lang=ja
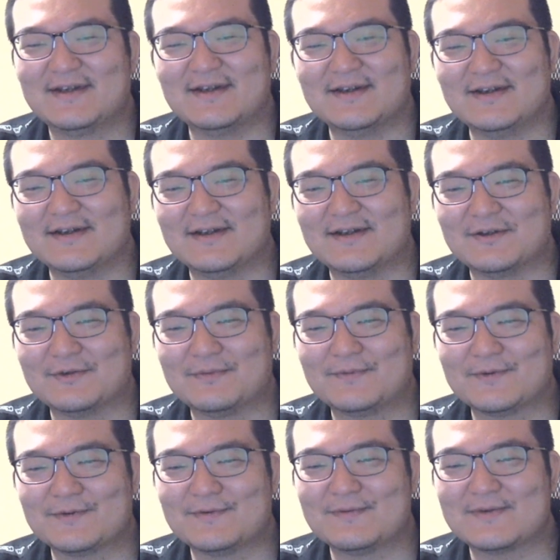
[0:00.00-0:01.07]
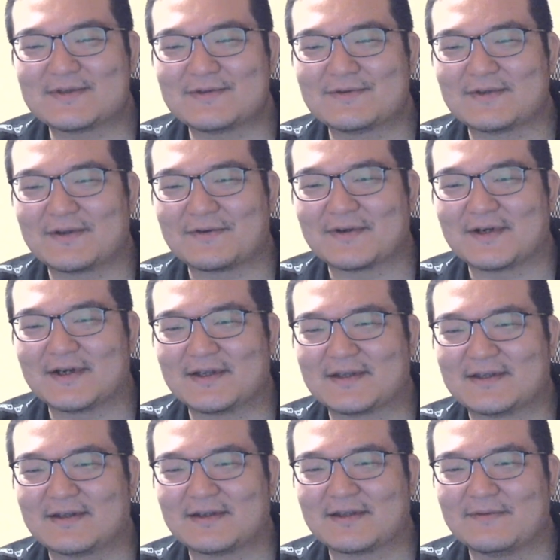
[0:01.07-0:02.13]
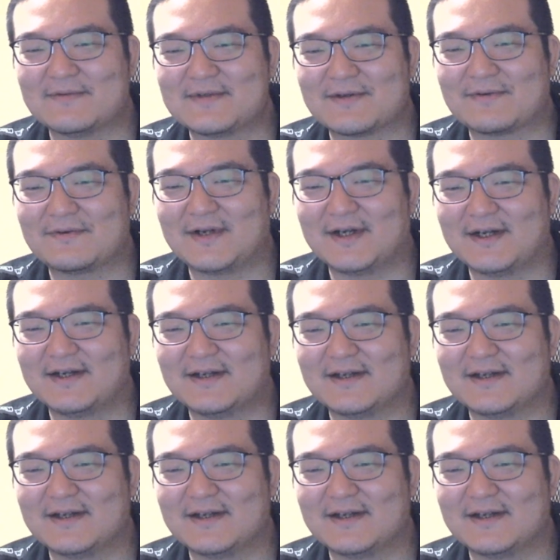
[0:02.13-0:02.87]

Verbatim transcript: えー、よっぽどうまそうなのがあったら試せこら。